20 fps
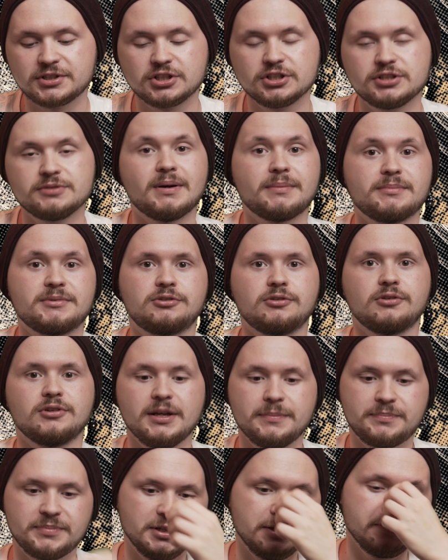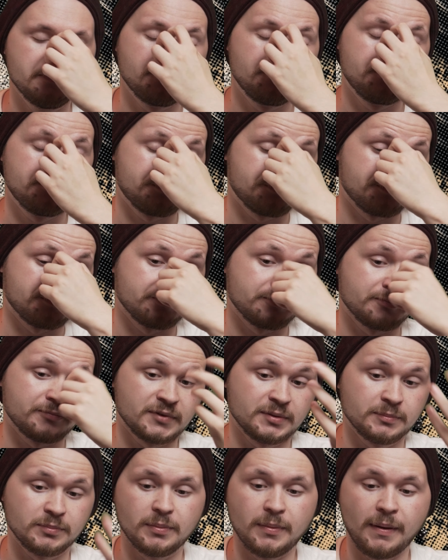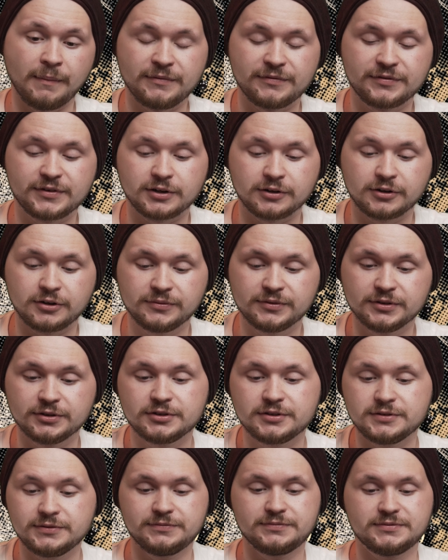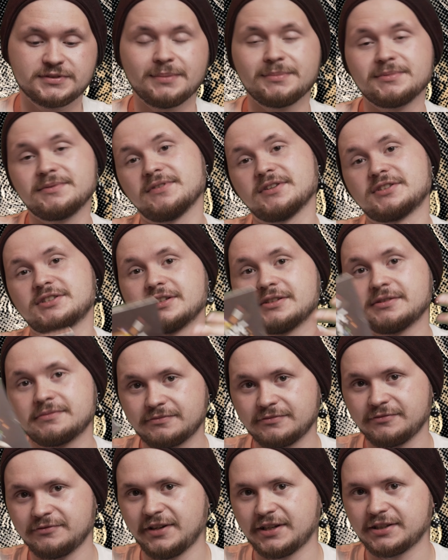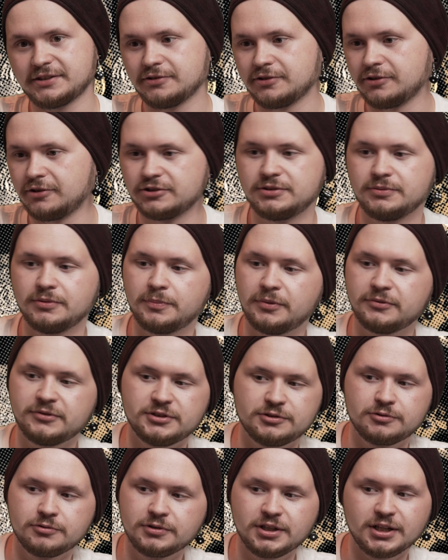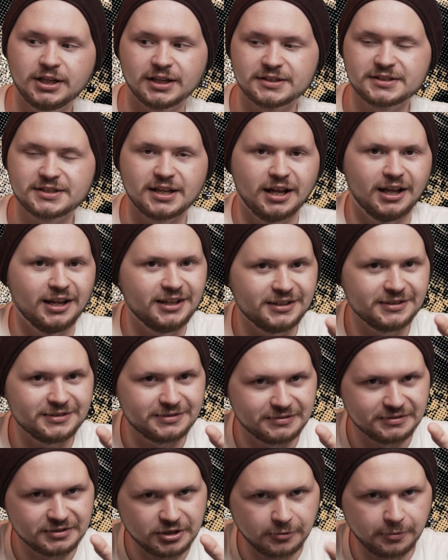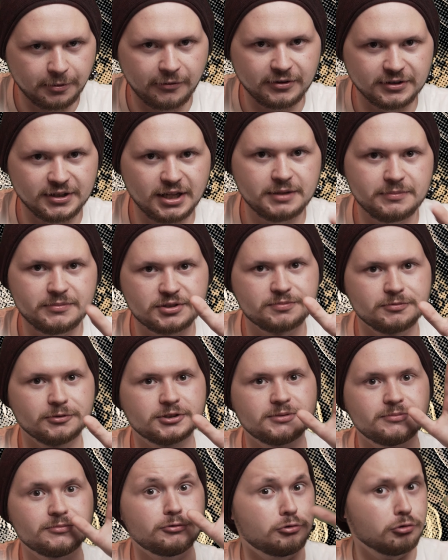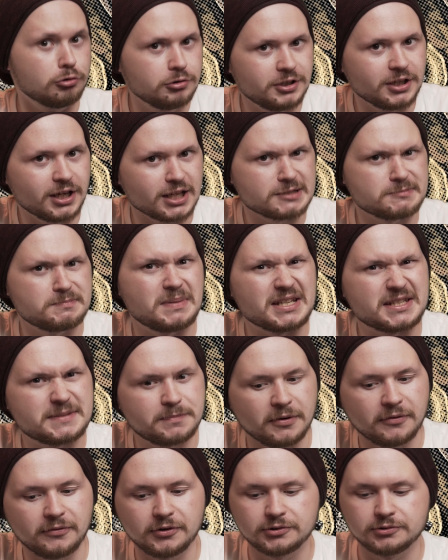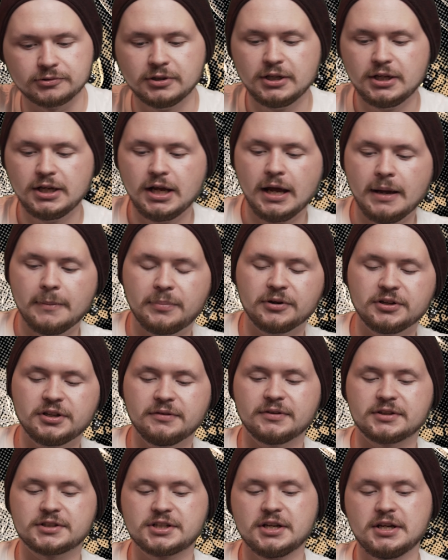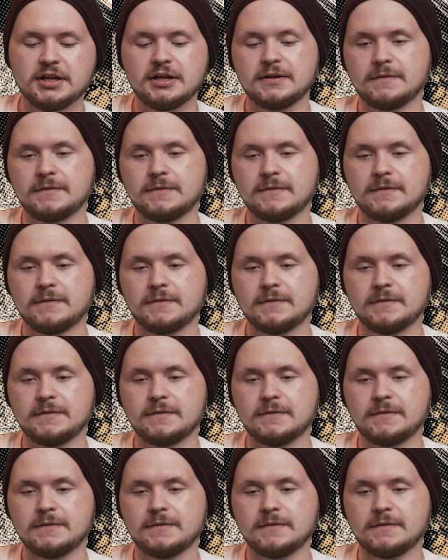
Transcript: czyli mamy to lepiej. Mm, bo mamy w Krakowie, no i sami wiecie, warto o tym opowiedzieć drugi raz, ale nie opowiadalibyśmy o tym drugi raz bez powodu, ponieważ